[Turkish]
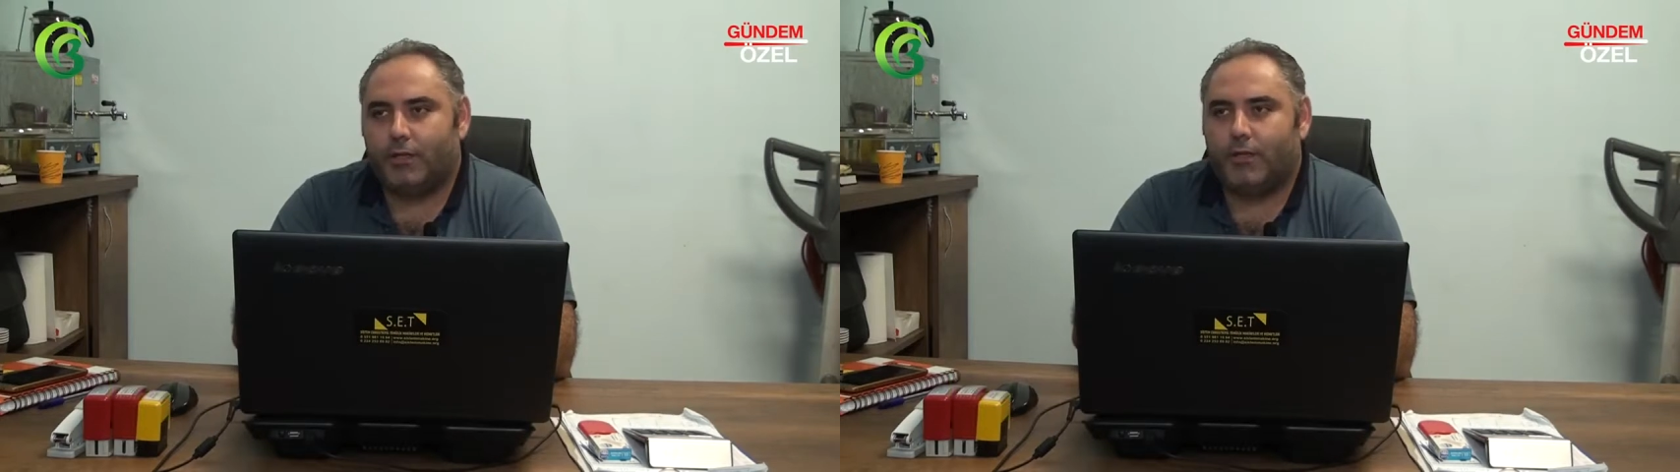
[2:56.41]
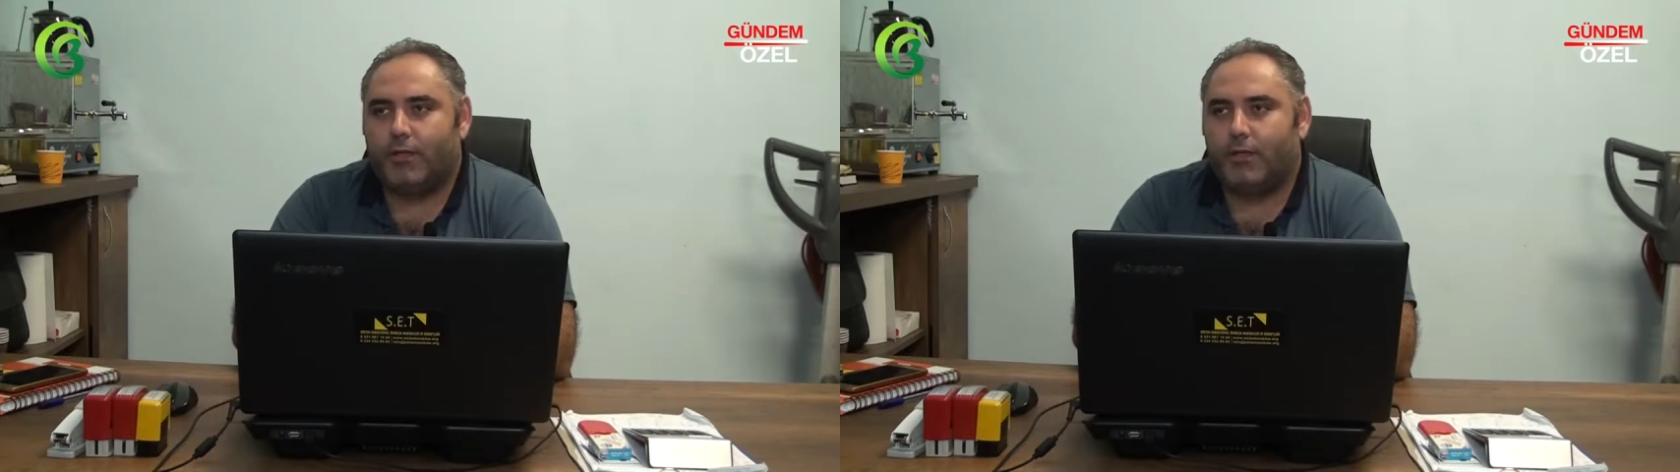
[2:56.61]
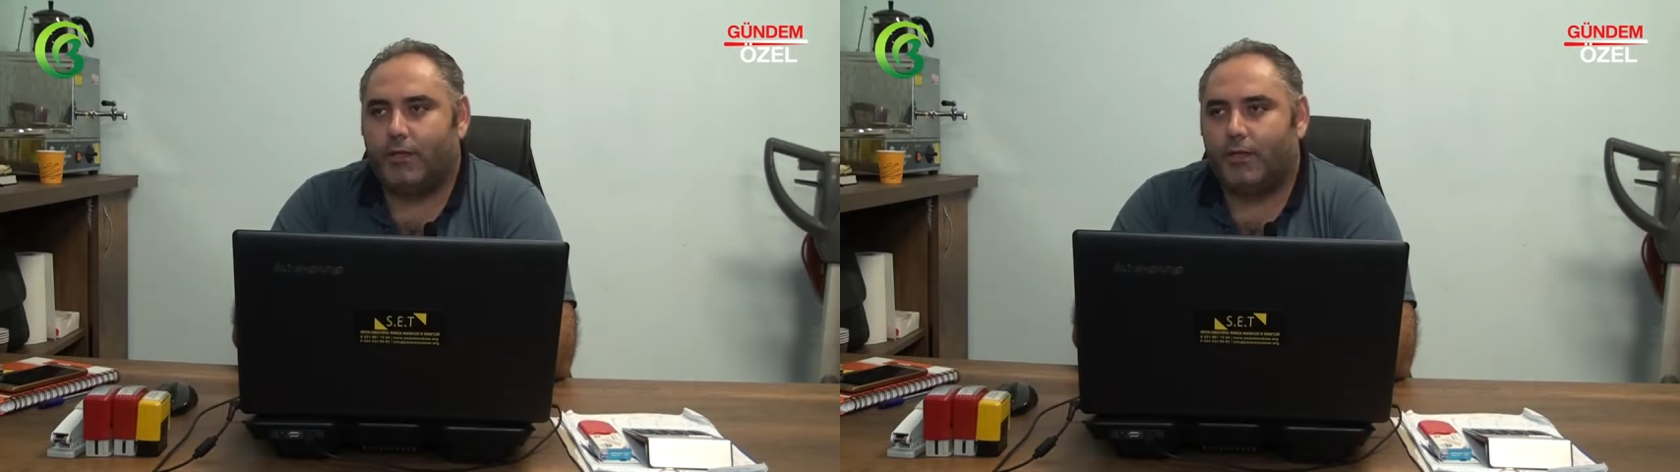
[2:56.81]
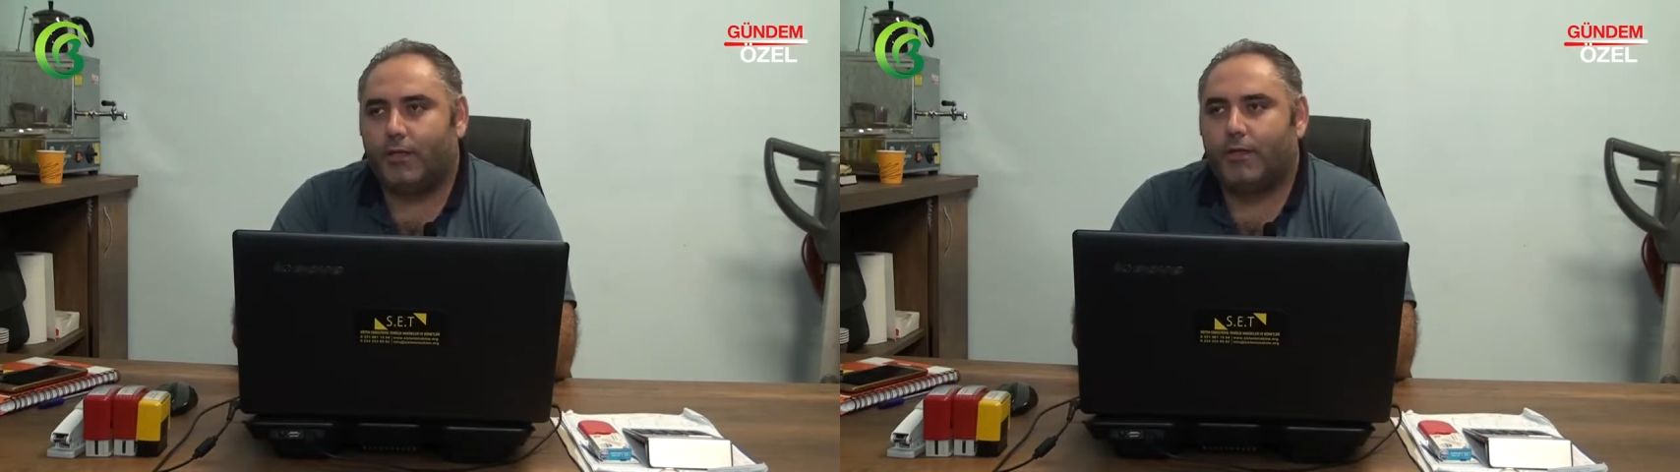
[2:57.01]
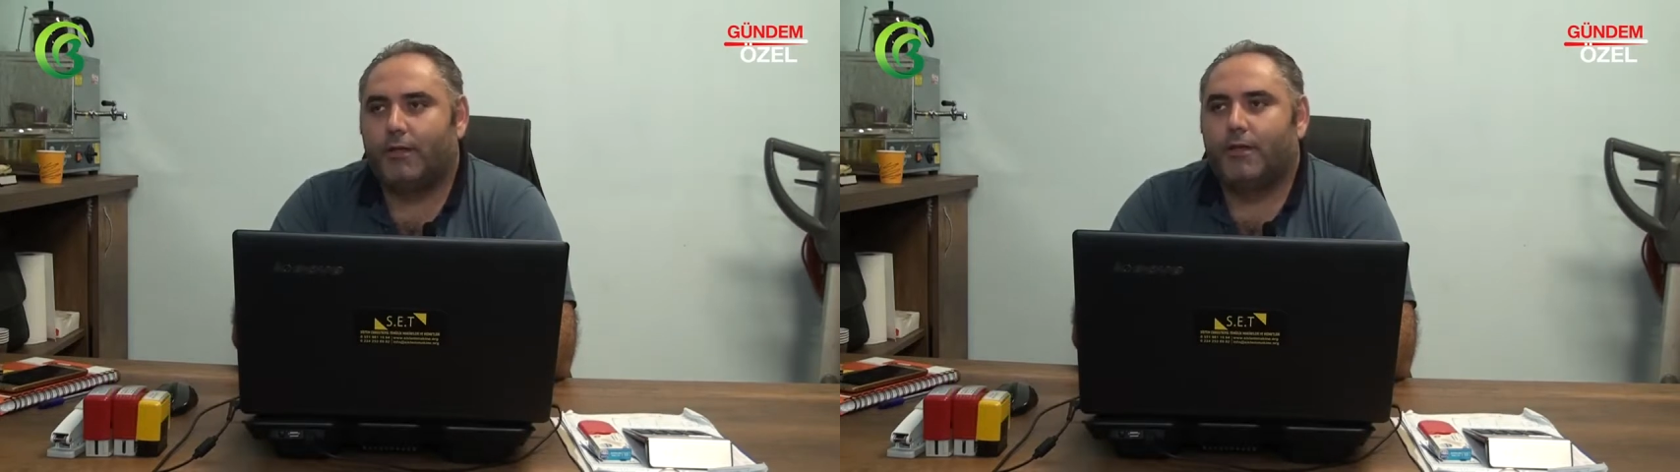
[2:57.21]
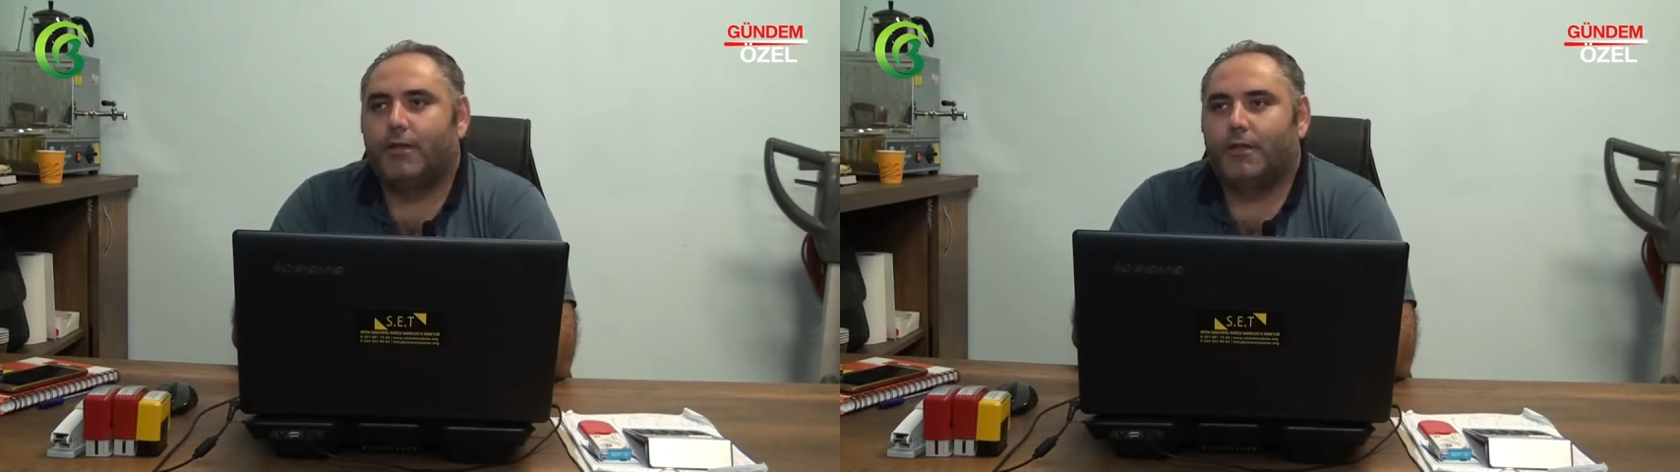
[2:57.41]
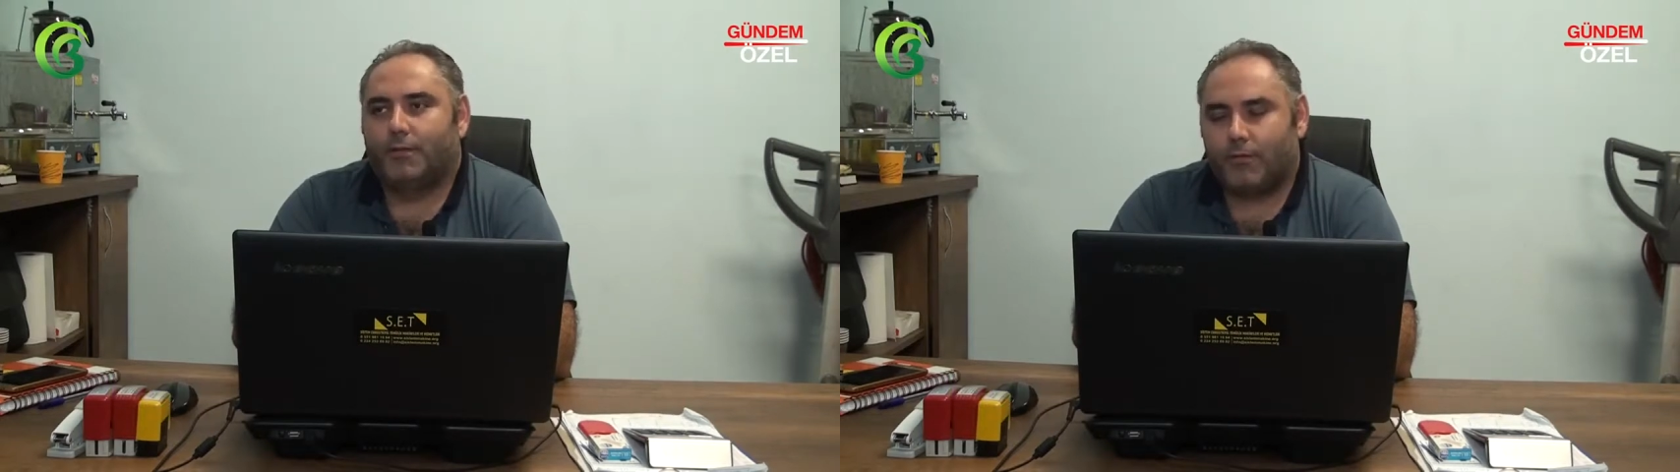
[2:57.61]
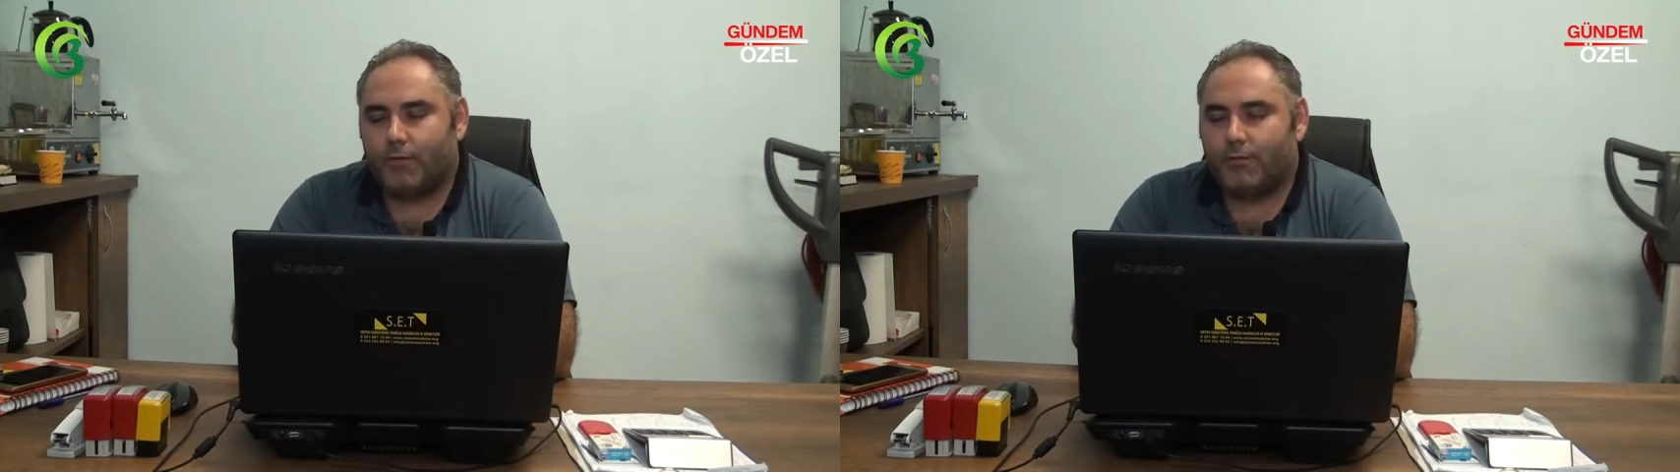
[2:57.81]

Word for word: Ee, her şeyde mi siz varsınız?